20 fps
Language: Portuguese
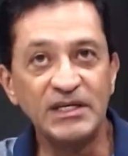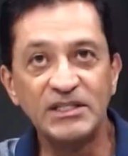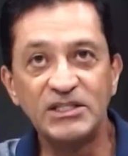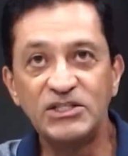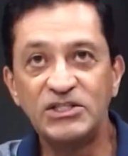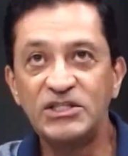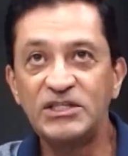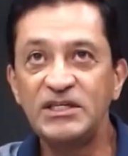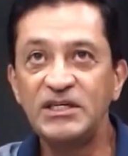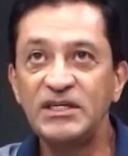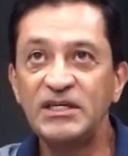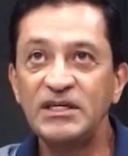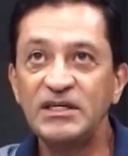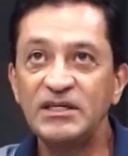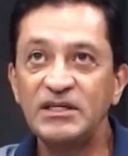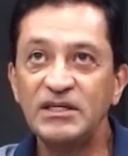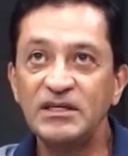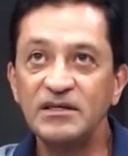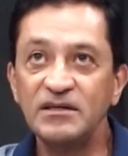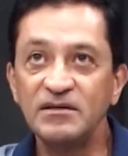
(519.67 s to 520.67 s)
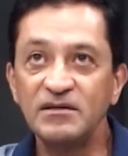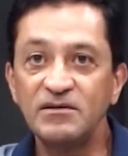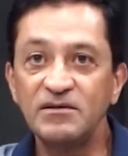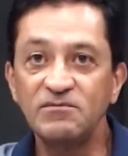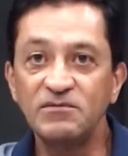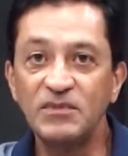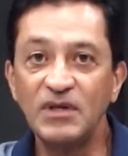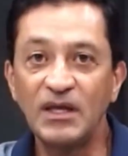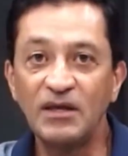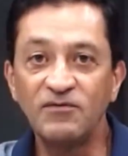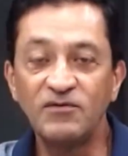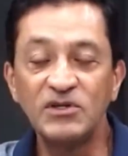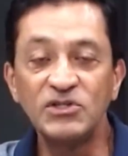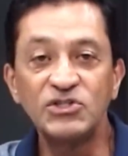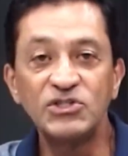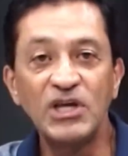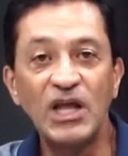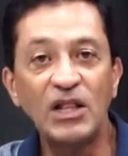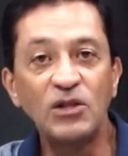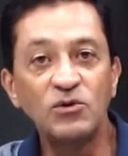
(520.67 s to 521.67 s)
de
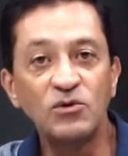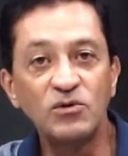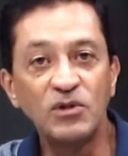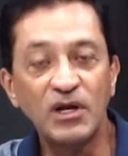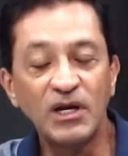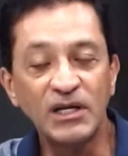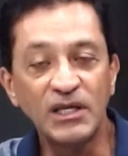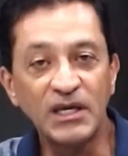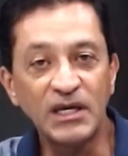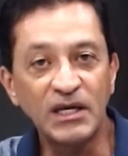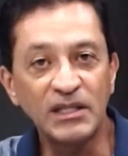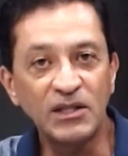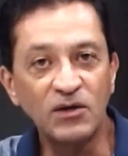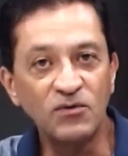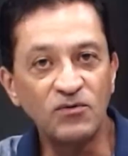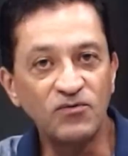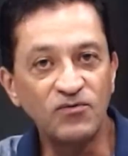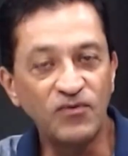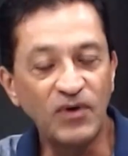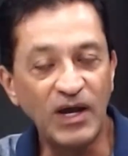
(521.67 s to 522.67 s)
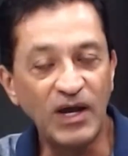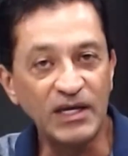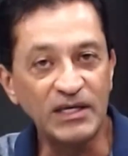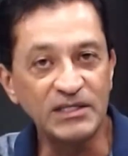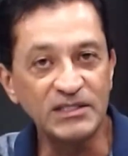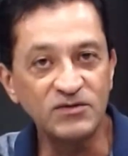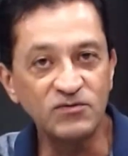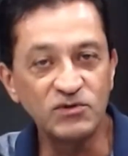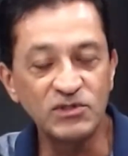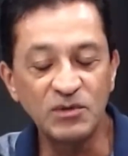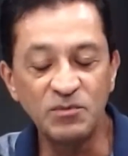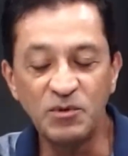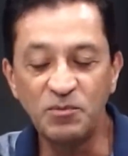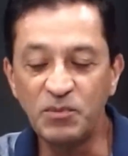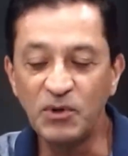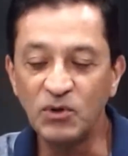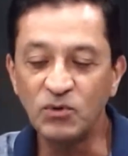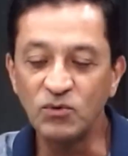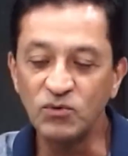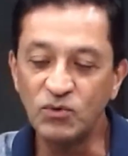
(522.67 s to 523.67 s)
evangelho no lar que cada um faz, você me
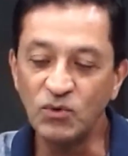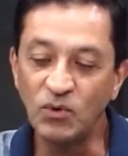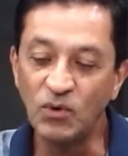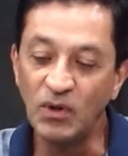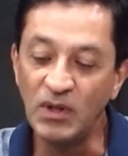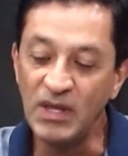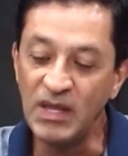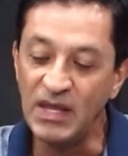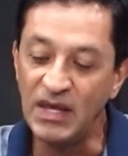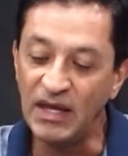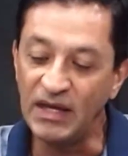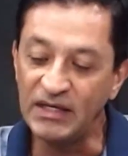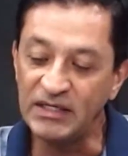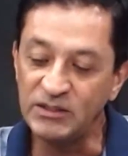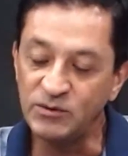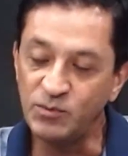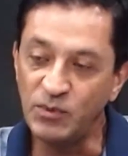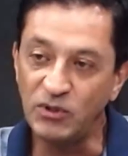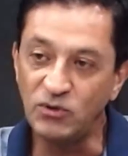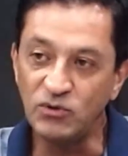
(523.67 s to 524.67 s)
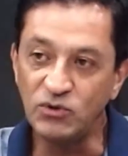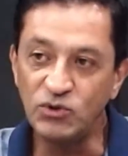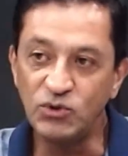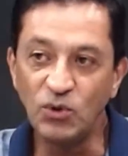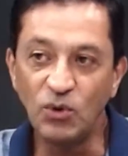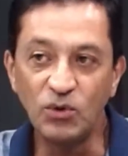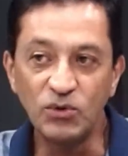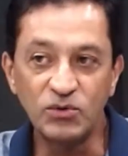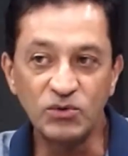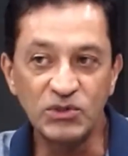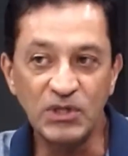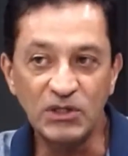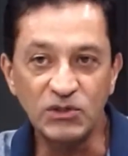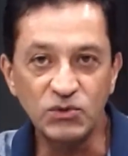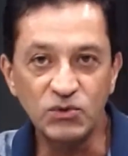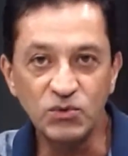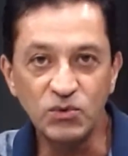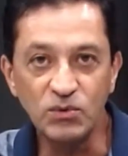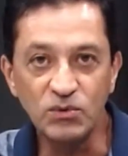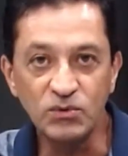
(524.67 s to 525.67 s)
perguntou a respeito de outros
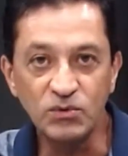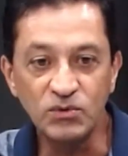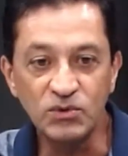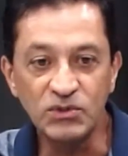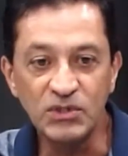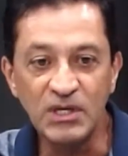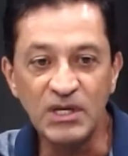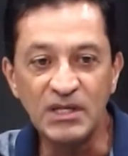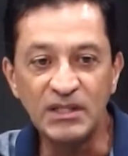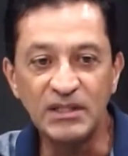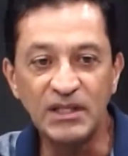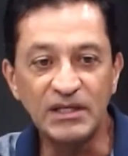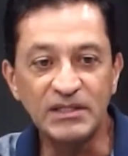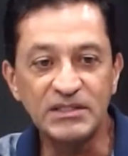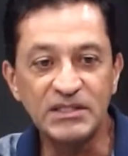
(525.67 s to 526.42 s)
assuntos, né?